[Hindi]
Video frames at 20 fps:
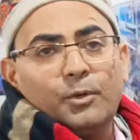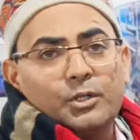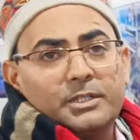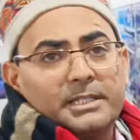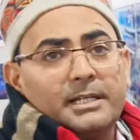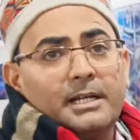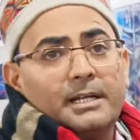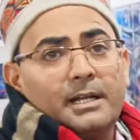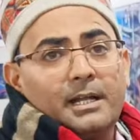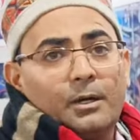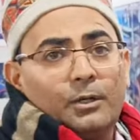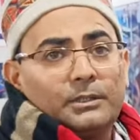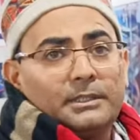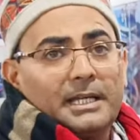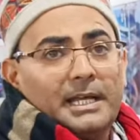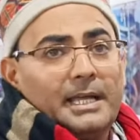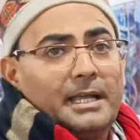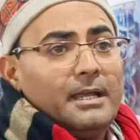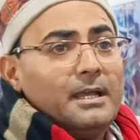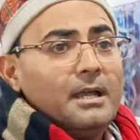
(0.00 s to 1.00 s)
इम्बोजिंग करना
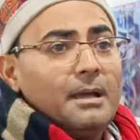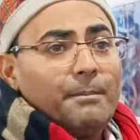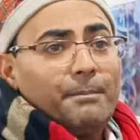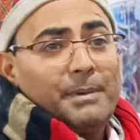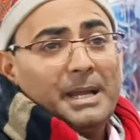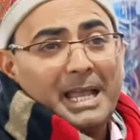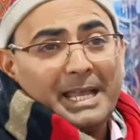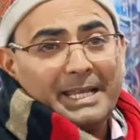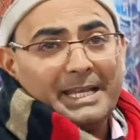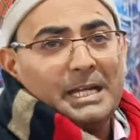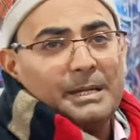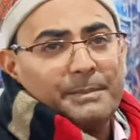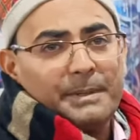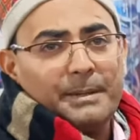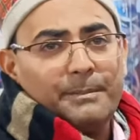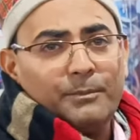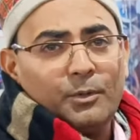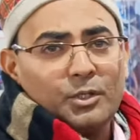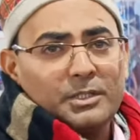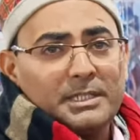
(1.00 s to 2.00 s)
होता है ब्लैंकेट
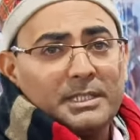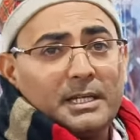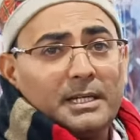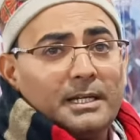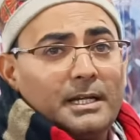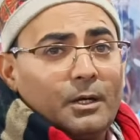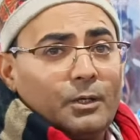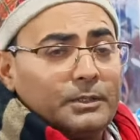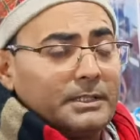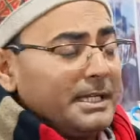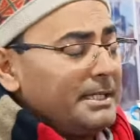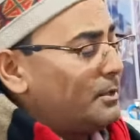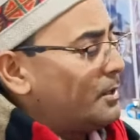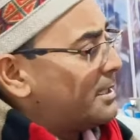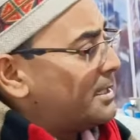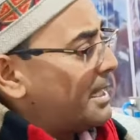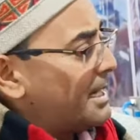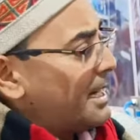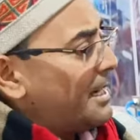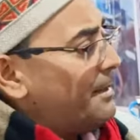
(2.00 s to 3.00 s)
पे इम्बोजिंग करना होता है तो
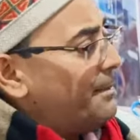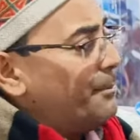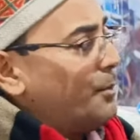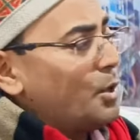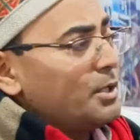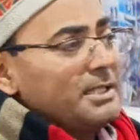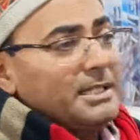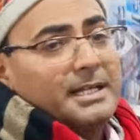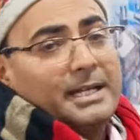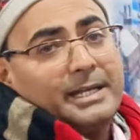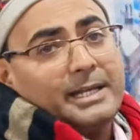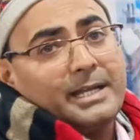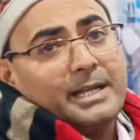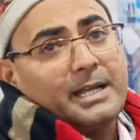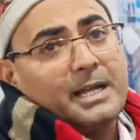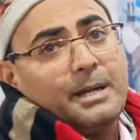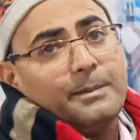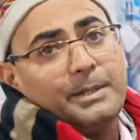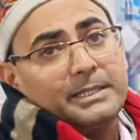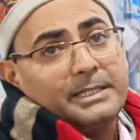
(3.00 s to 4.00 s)
ये सारा इम्बोजिंग करने
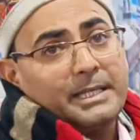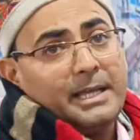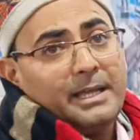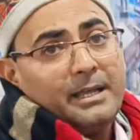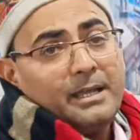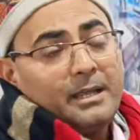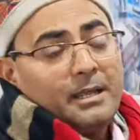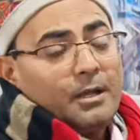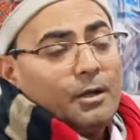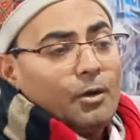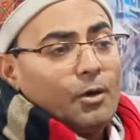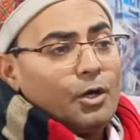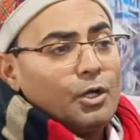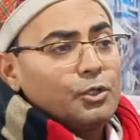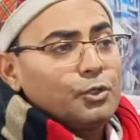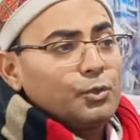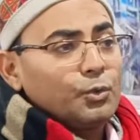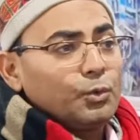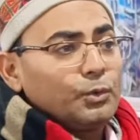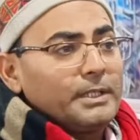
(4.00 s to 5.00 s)
के काम आता है
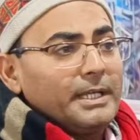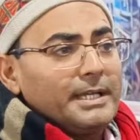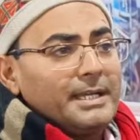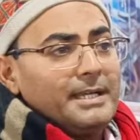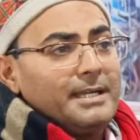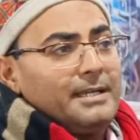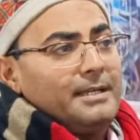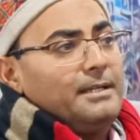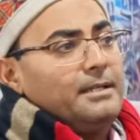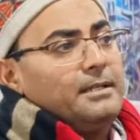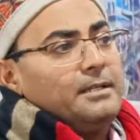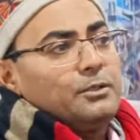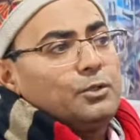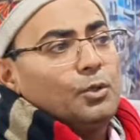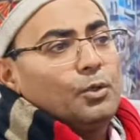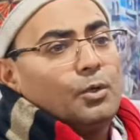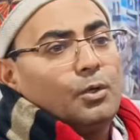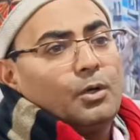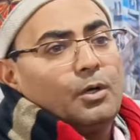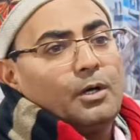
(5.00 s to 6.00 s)
और जूते के
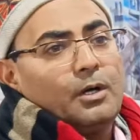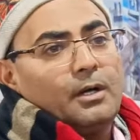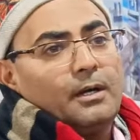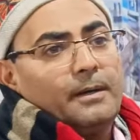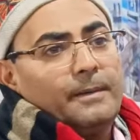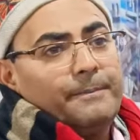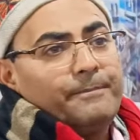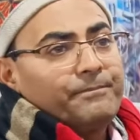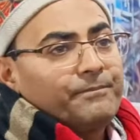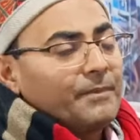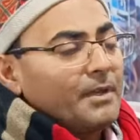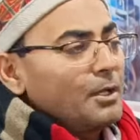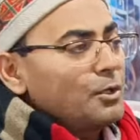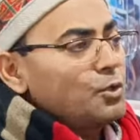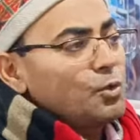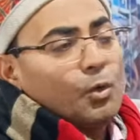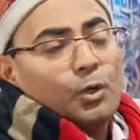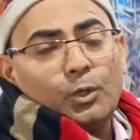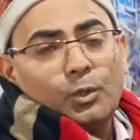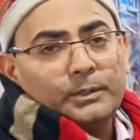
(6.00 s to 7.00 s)
जो
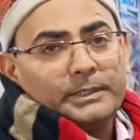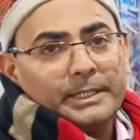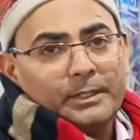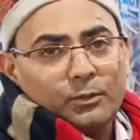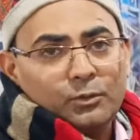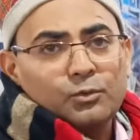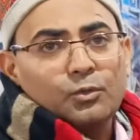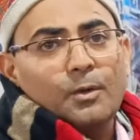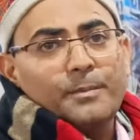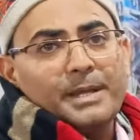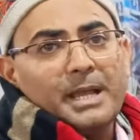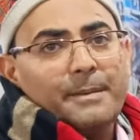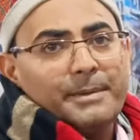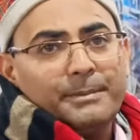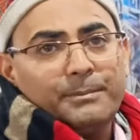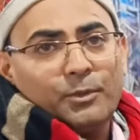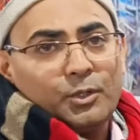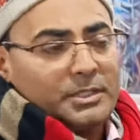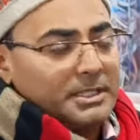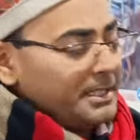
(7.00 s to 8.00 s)
सोल होते हैं उसको भी
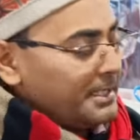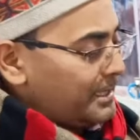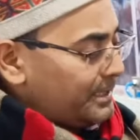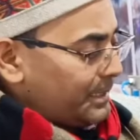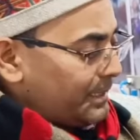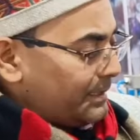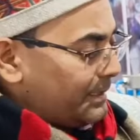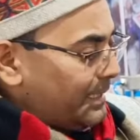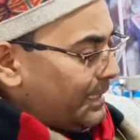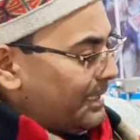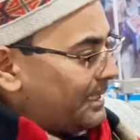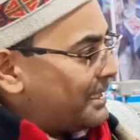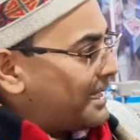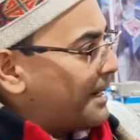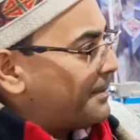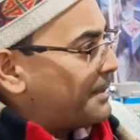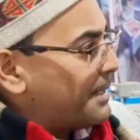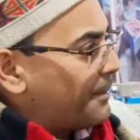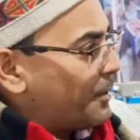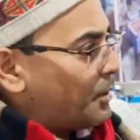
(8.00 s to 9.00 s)
आप इम्बोजिंग कर सकते हैं इस
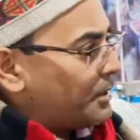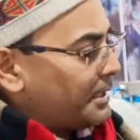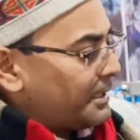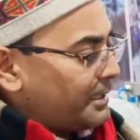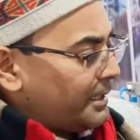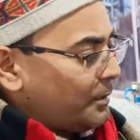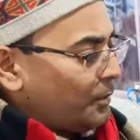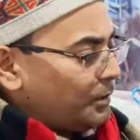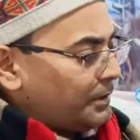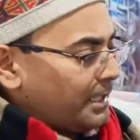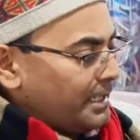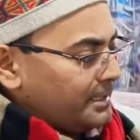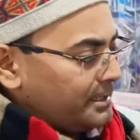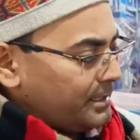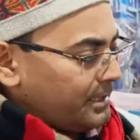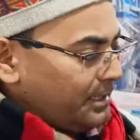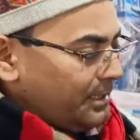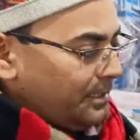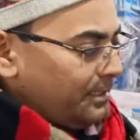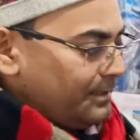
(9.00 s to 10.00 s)
टाइप से प्रोसेसिंग होता है
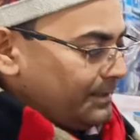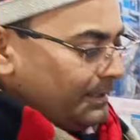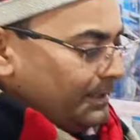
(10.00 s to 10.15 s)
इसका